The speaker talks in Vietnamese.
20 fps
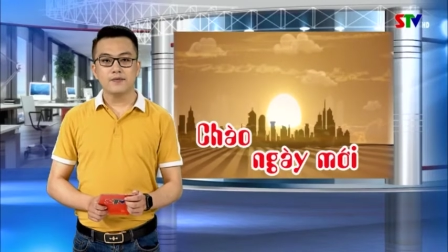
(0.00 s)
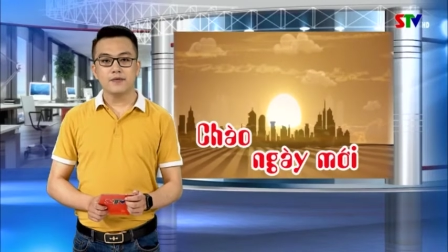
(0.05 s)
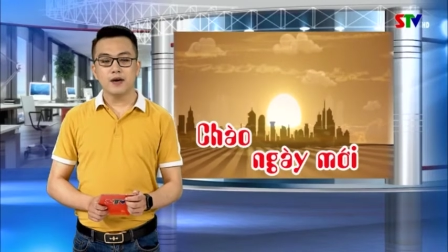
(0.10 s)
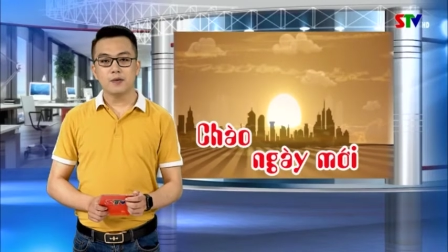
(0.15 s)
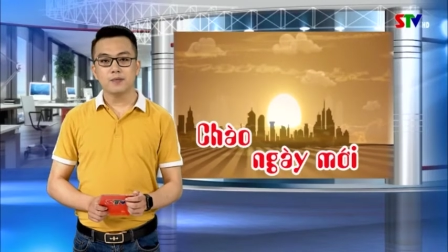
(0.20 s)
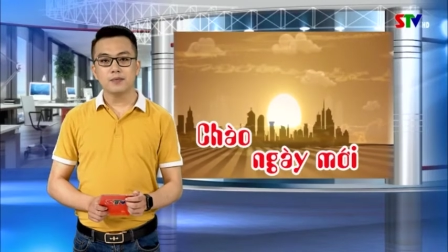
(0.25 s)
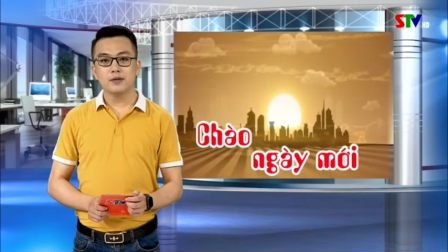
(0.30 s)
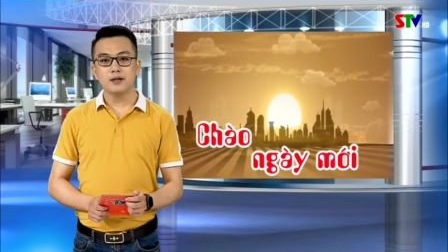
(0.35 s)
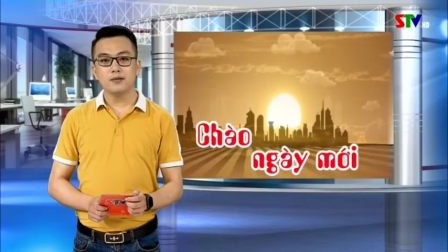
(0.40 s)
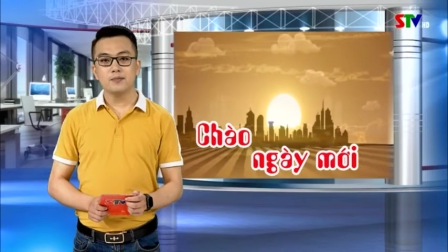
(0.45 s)

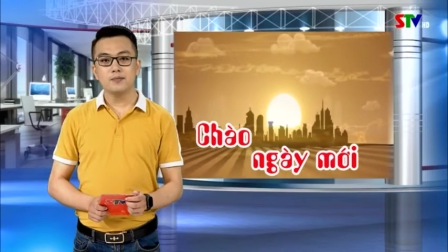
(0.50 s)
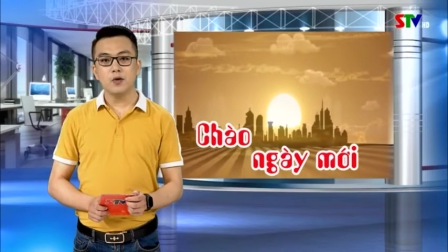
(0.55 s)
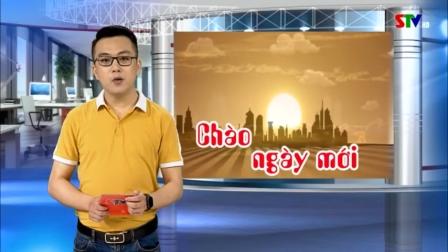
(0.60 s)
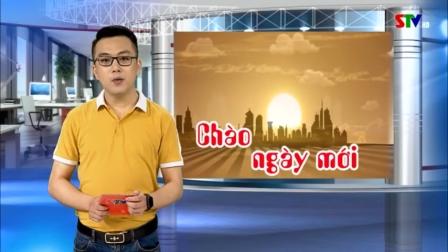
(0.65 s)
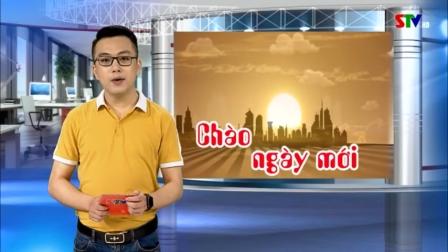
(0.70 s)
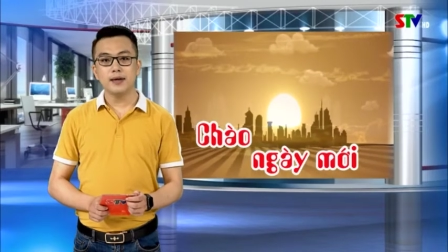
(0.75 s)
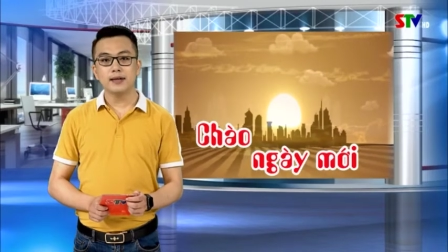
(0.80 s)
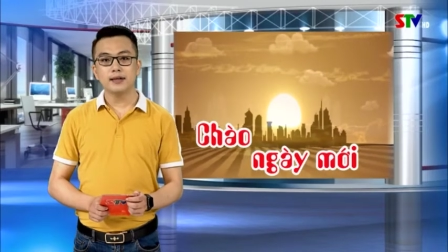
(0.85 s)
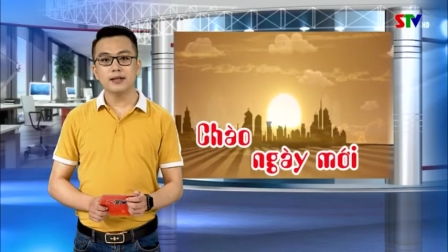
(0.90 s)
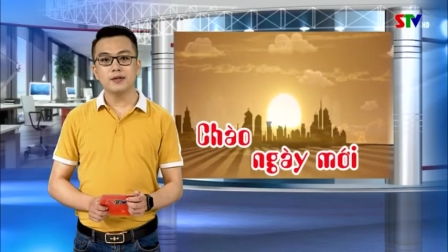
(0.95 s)
vọng những mô
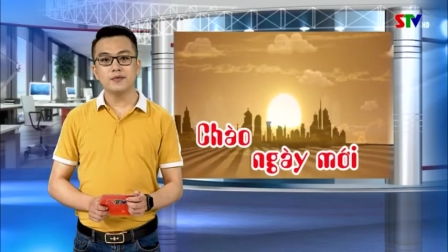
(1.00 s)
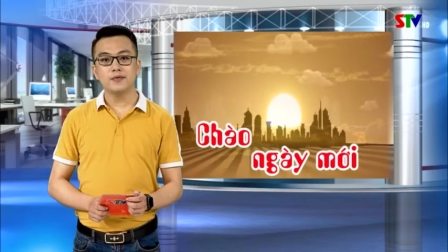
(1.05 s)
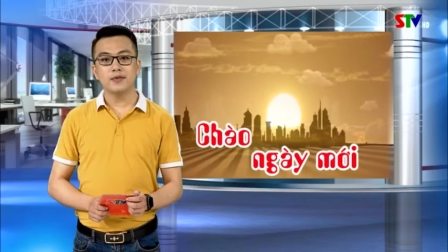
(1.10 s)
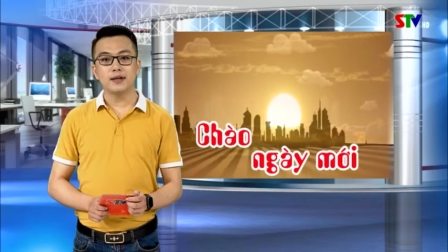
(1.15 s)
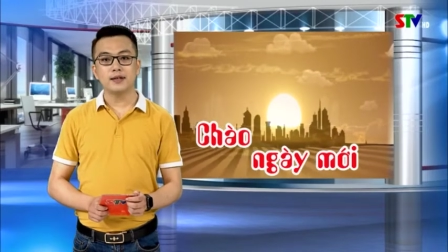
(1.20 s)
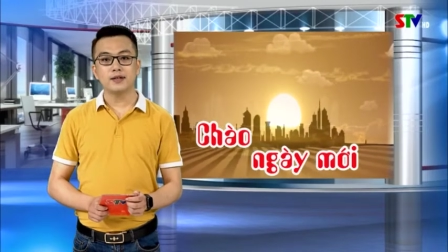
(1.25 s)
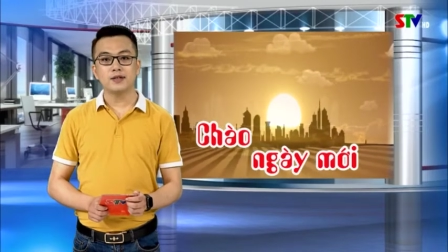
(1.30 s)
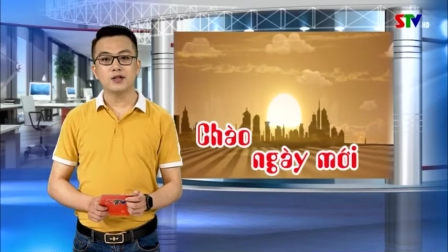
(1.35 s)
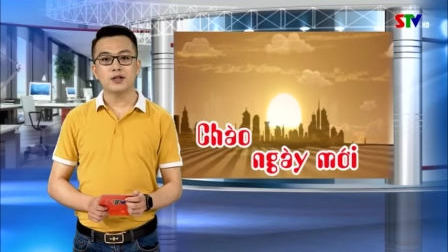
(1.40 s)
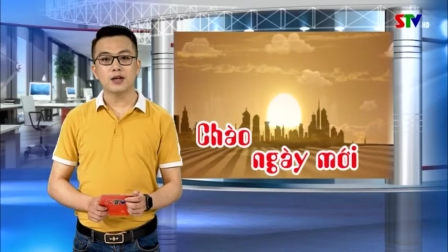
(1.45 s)
hình thư
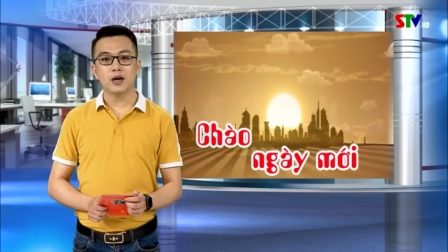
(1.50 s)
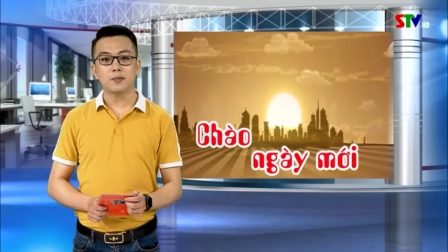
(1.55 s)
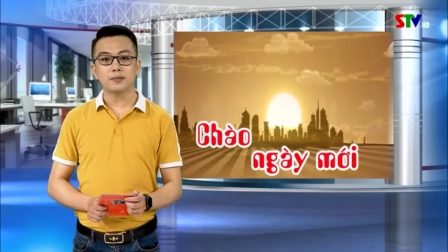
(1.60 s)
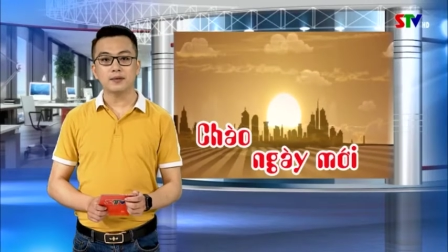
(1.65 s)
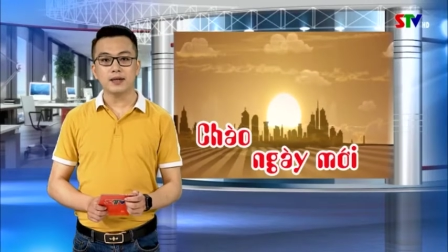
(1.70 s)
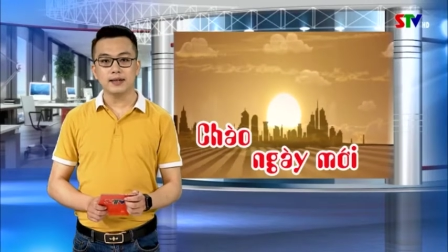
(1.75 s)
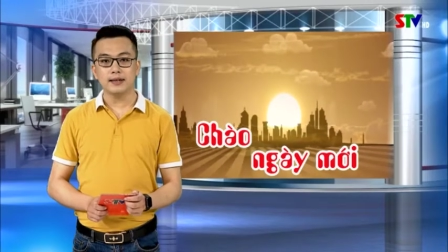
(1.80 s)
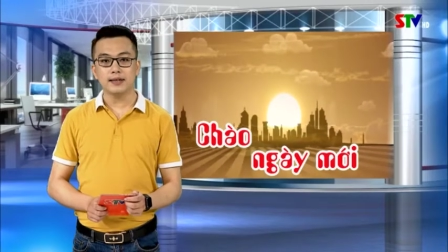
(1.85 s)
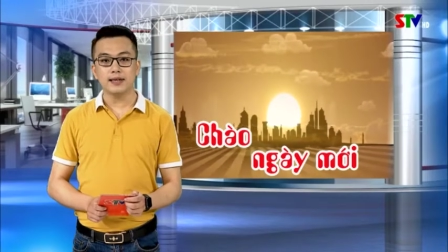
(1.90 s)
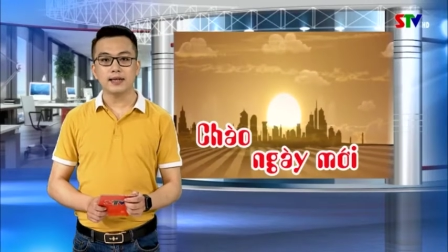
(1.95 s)
viện trường học
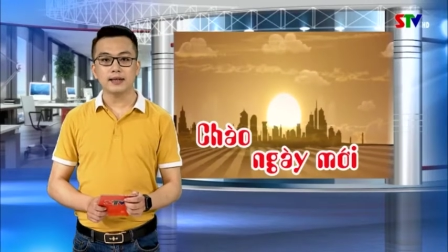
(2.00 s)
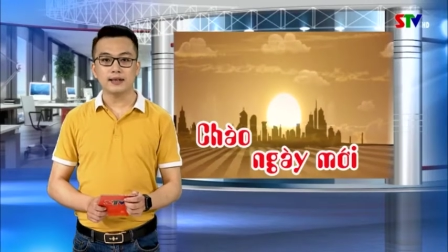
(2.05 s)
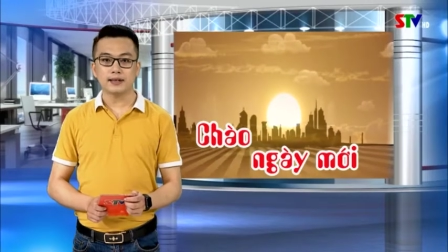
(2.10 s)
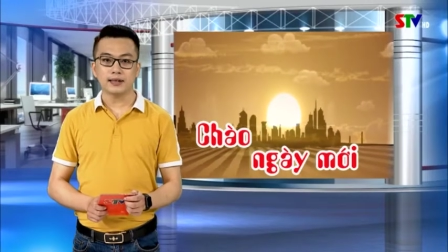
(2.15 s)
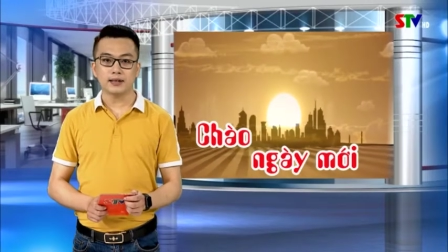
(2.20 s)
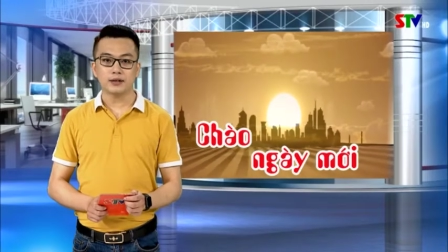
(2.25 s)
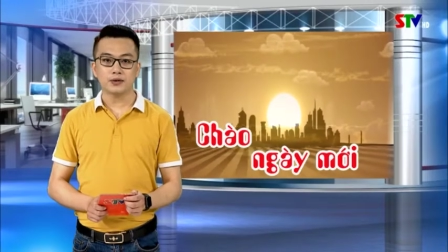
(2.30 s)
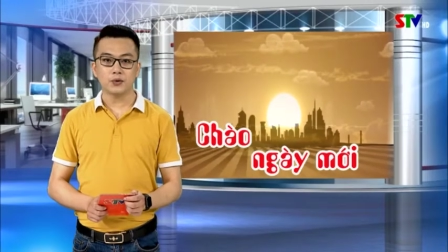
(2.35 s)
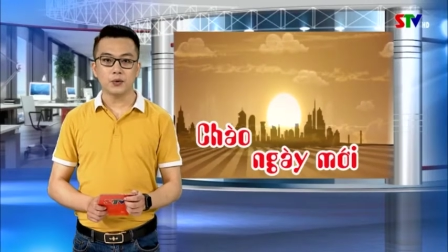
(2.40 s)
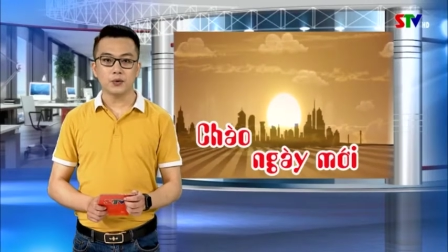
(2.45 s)
thân thiện
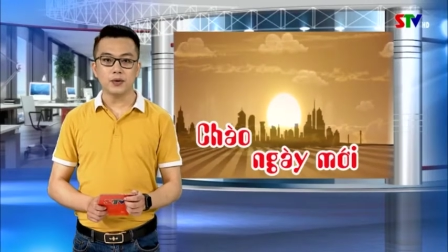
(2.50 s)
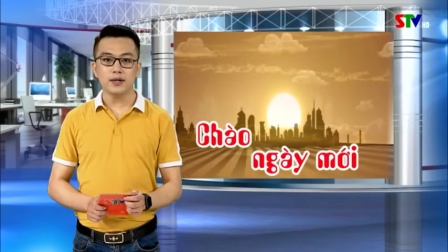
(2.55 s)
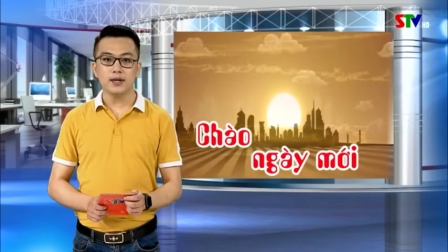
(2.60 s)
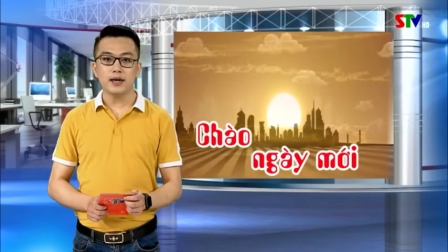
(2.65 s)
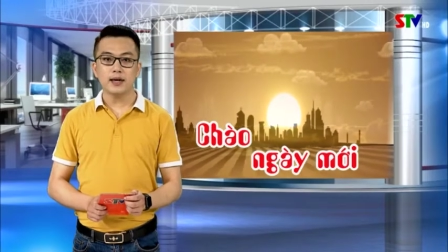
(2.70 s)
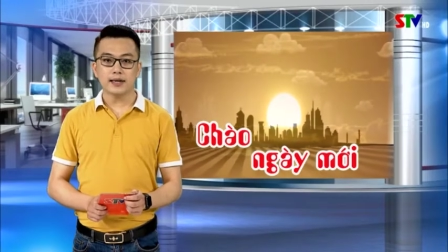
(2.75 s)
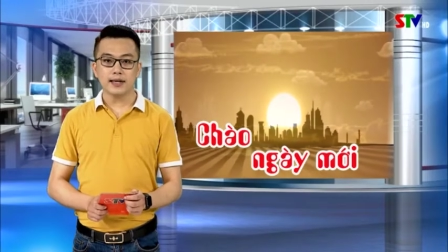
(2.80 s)
gần gũi,